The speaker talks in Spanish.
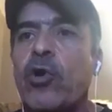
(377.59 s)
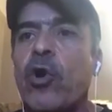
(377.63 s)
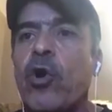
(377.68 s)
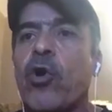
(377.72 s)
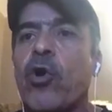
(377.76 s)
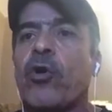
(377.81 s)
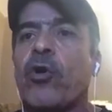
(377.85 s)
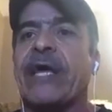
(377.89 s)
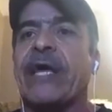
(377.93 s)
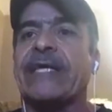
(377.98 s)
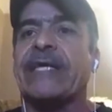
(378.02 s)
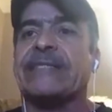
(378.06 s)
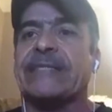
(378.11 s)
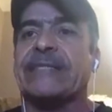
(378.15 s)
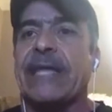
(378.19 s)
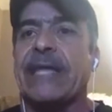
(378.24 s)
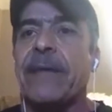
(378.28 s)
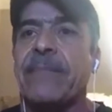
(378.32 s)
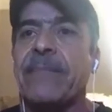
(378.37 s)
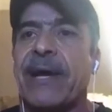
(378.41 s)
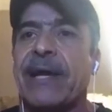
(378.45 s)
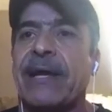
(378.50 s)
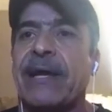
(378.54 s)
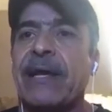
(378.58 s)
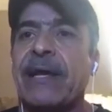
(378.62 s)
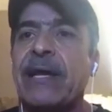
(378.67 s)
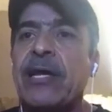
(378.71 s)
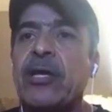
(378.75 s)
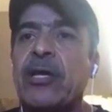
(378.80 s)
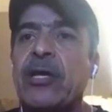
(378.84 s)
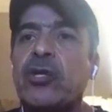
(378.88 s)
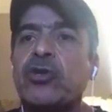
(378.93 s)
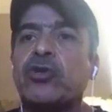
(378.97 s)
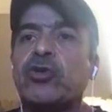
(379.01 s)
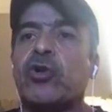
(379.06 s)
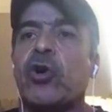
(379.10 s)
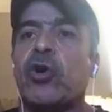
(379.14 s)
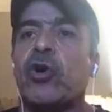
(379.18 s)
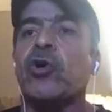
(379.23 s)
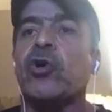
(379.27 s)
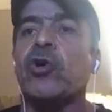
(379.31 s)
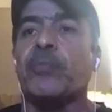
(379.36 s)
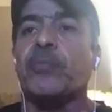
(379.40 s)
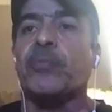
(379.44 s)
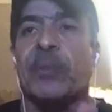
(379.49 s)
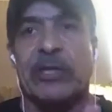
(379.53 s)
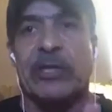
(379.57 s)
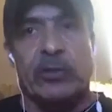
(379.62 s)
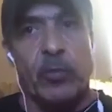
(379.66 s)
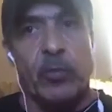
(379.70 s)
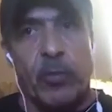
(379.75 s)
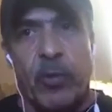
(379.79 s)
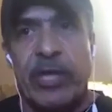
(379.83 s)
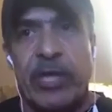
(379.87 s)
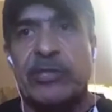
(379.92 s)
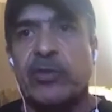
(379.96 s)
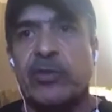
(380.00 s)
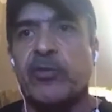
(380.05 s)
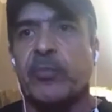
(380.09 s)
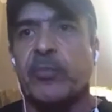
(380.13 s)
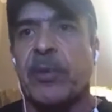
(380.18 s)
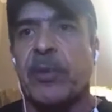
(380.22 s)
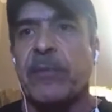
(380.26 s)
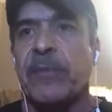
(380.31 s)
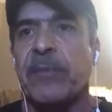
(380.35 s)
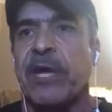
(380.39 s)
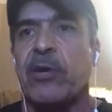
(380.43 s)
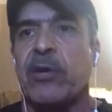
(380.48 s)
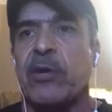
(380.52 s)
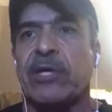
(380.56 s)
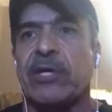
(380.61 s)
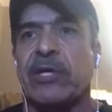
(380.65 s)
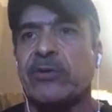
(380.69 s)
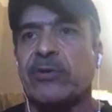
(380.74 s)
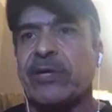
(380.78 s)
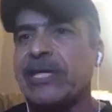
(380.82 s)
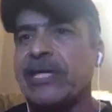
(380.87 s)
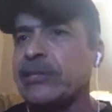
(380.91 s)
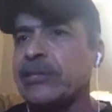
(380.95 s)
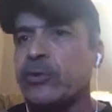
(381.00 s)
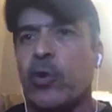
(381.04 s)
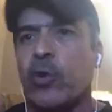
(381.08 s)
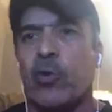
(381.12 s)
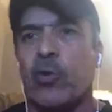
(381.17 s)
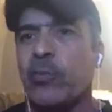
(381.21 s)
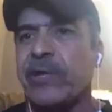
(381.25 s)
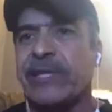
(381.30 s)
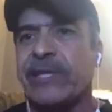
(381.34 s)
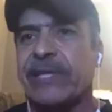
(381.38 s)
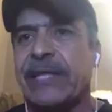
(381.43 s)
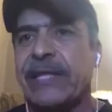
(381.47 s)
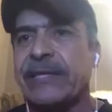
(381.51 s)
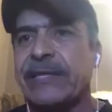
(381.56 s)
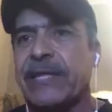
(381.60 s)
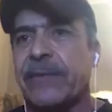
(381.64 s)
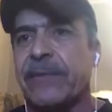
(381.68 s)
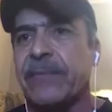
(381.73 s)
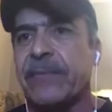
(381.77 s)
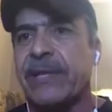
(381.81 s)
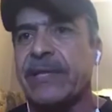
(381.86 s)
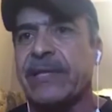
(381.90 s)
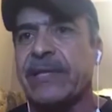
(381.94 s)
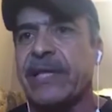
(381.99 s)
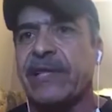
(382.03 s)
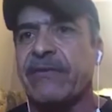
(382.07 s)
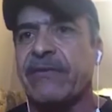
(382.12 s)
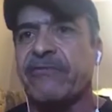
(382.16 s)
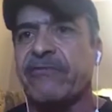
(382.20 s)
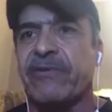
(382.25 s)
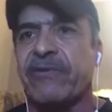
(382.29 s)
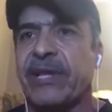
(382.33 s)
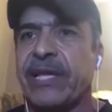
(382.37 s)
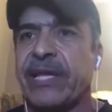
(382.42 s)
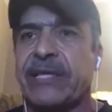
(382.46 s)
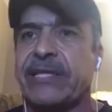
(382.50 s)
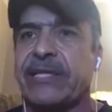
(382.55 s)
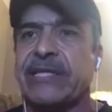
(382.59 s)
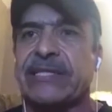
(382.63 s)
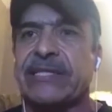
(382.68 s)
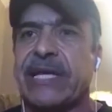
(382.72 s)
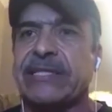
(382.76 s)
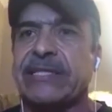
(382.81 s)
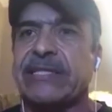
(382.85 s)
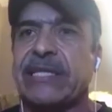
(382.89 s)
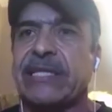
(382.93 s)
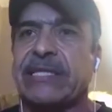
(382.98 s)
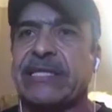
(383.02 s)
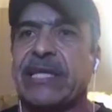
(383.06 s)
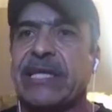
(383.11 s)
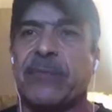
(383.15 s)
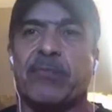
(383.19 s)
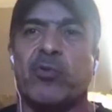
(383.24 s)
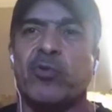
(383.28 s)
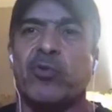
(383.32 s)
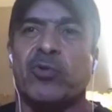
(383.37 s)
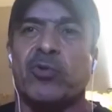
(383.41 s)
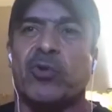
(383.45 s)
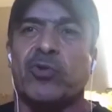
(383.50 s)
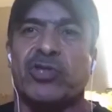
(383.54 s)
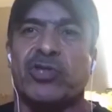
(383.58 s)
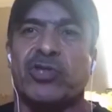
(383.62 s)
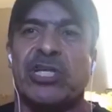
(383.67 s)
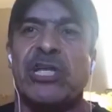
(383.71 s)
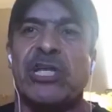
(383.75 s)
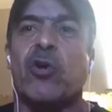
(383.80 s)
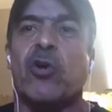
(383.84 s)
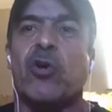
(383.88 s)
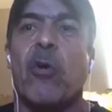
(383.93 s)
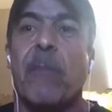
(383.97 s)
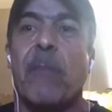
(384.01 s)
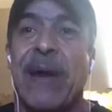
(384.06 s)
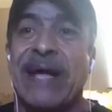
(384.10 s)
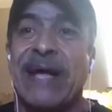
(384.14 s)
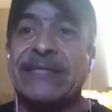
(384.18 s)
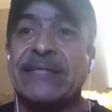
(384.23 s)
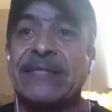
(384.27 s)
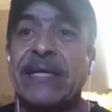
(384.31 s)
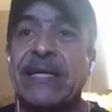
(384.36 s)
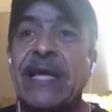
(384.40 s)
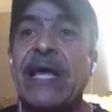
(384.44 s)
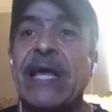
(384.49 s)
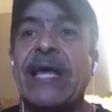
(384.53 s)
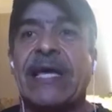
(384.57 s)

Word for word: lo que está mal son los presupuestos primero, que son exorbitantemente diferentes, casi 3.5 más